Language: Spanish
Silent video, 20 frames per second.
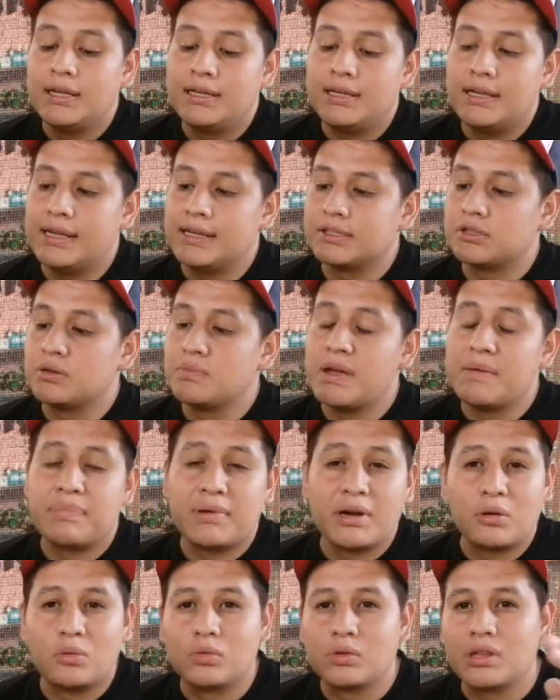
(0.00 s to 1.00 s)
y esto me
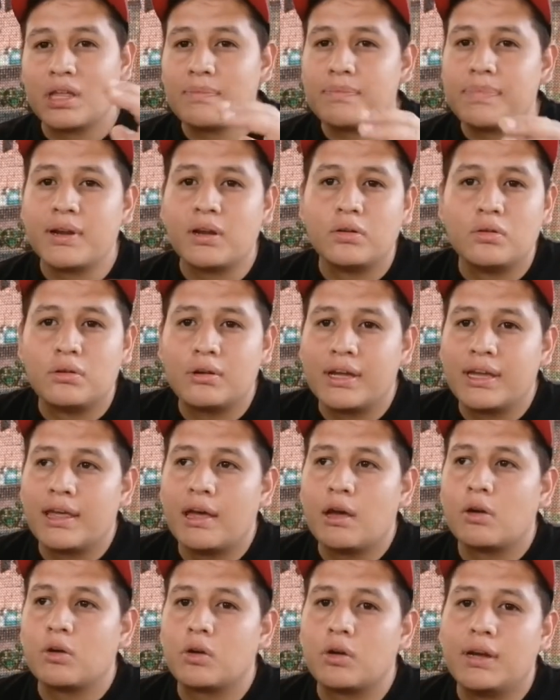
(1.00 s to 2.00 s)
pregunta, pero no he
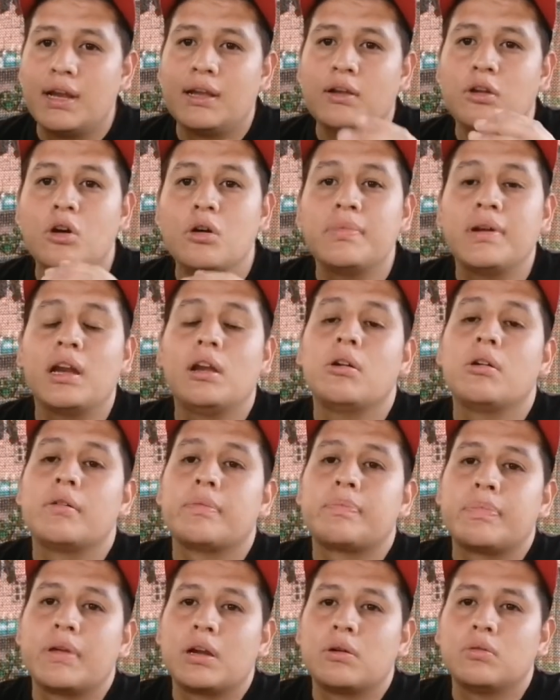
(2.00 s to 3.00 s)
dado con el nombre. Lo
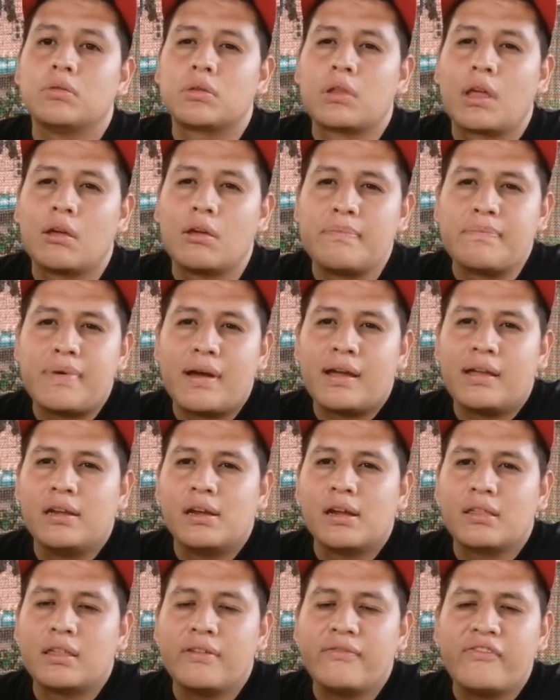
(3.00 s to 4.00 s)
he preguntado en
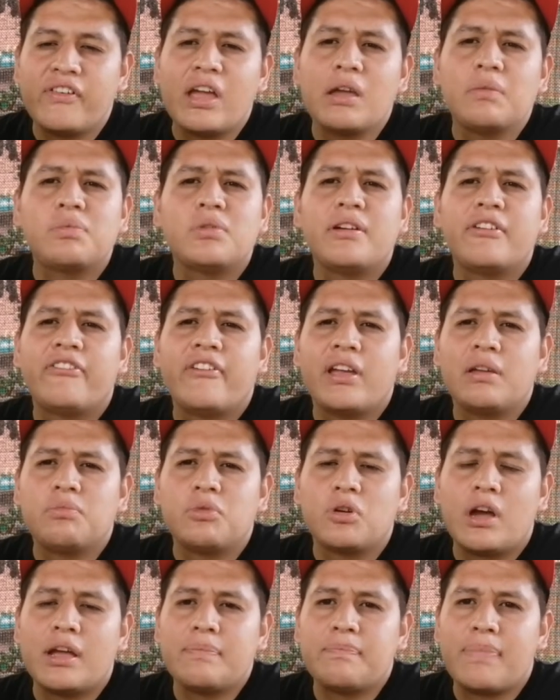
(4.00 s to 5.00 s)
páginas en Facebook. En
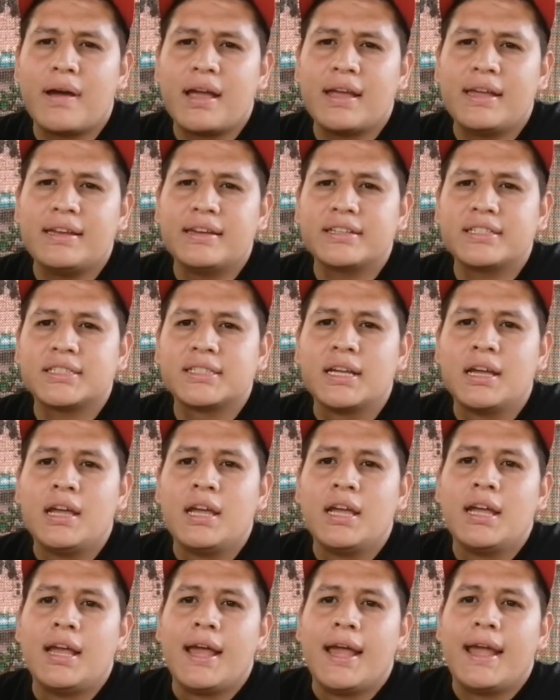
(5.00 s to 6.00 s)
Facebook hay páginas
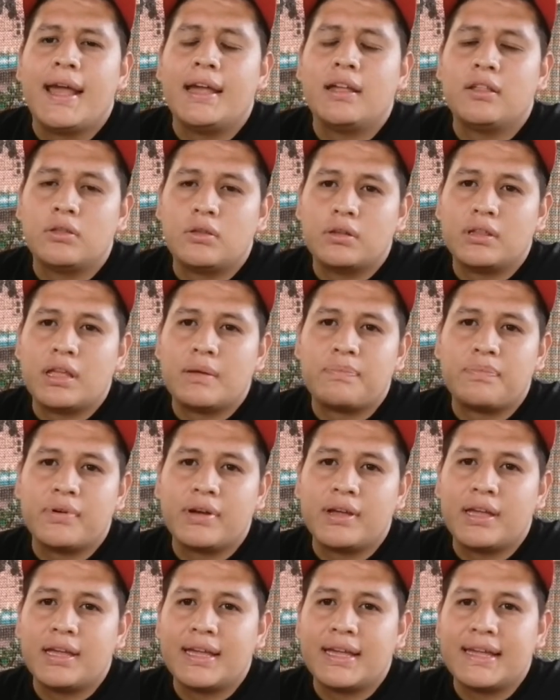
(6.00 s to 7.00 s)
en donde
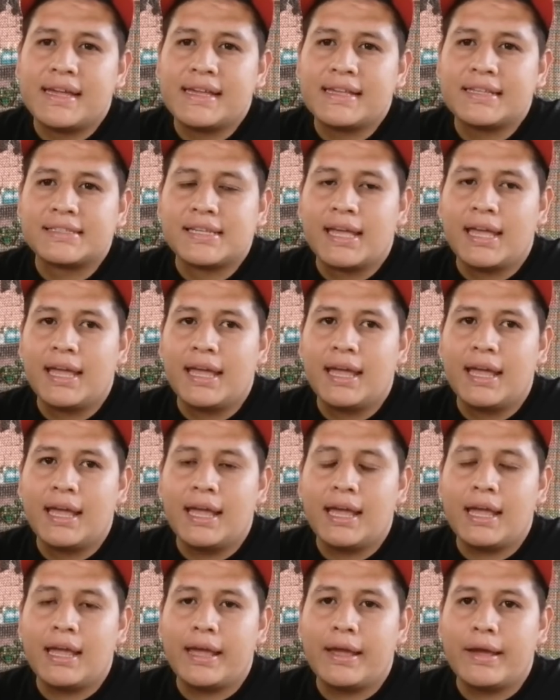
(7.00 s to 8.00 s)
puedes
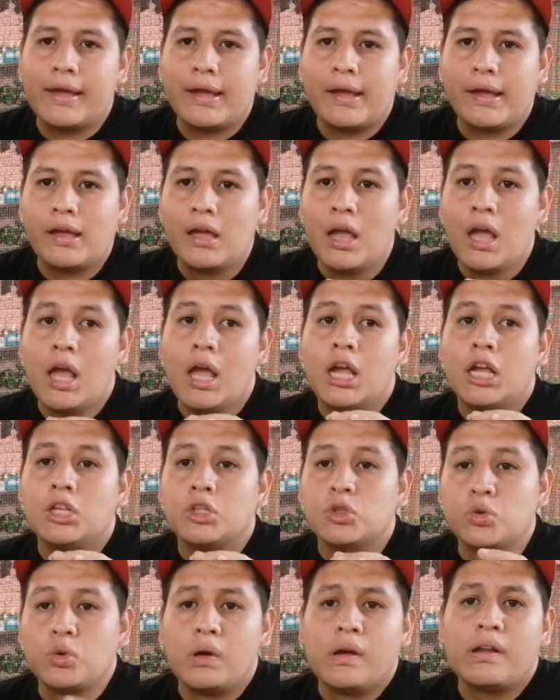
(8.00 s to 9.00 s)
eh,
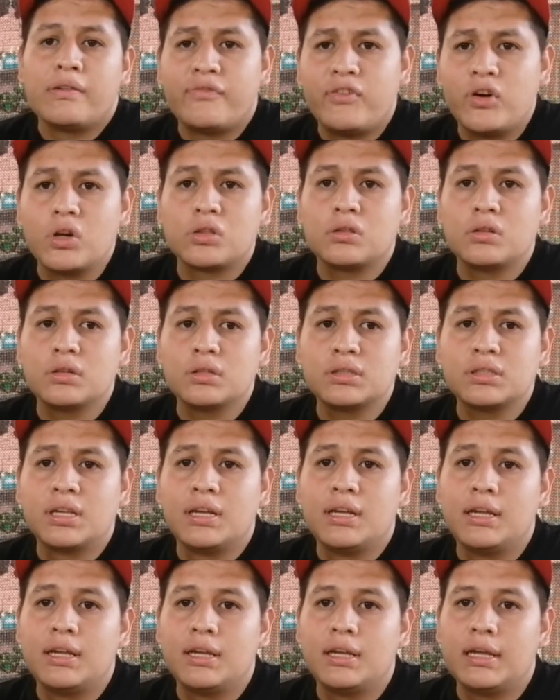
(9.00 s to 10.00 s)
subir fotos.
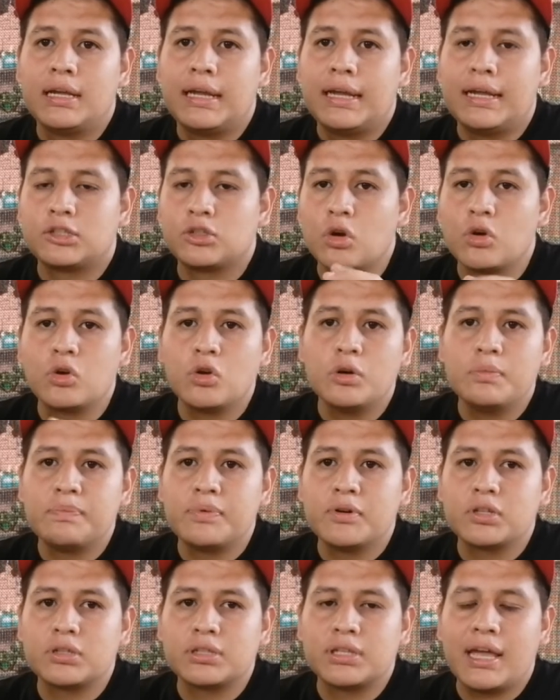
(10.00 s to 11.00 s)
Eh, son
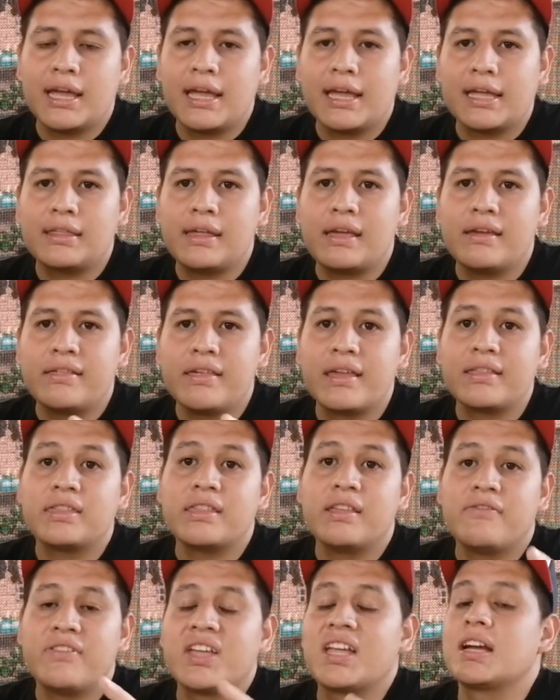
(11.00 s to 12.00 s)
grupos eh, de
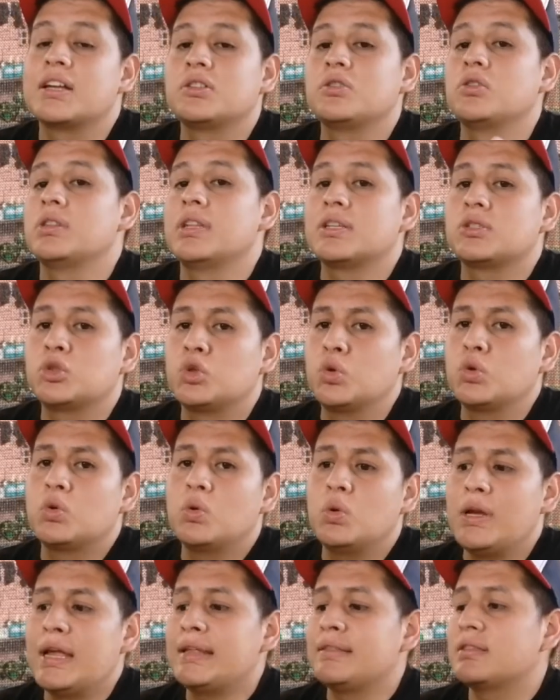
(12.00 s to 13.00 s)
identificación de
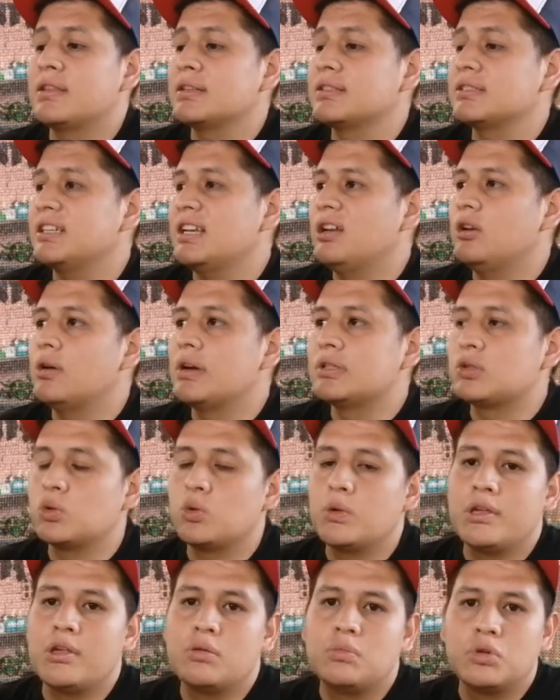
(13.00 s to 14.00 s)
suculentas y lo he
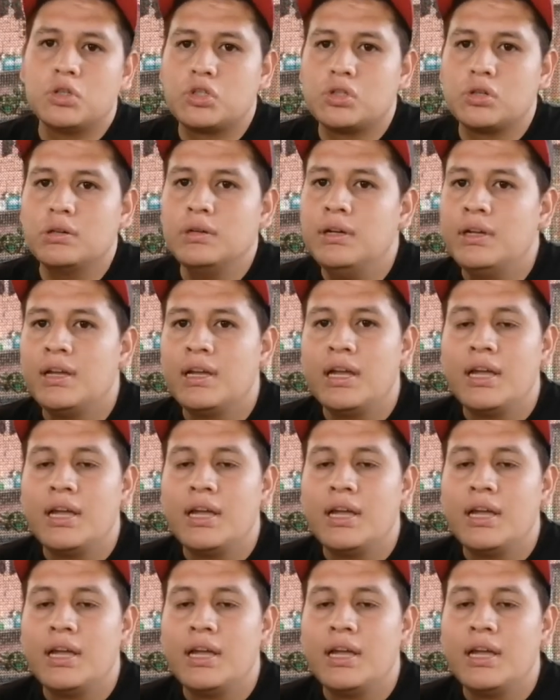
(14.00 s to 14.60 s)
subido mucho.